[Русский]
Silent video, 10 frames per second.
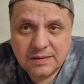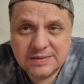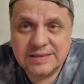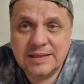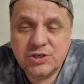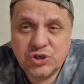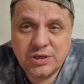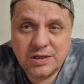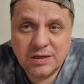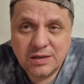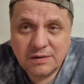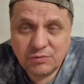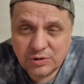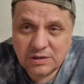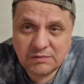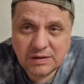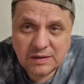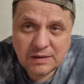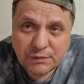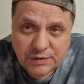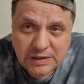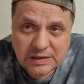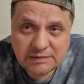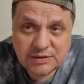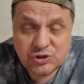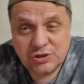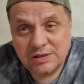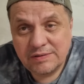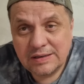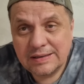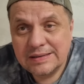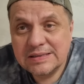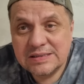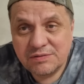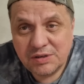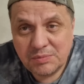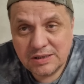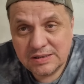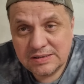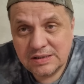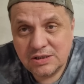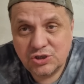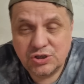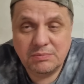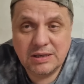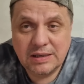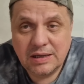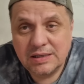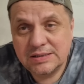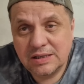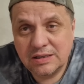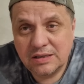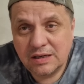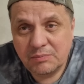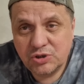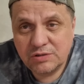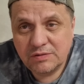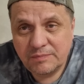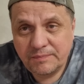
заточения вот этого великого человека современности, шамана Александра Габышева.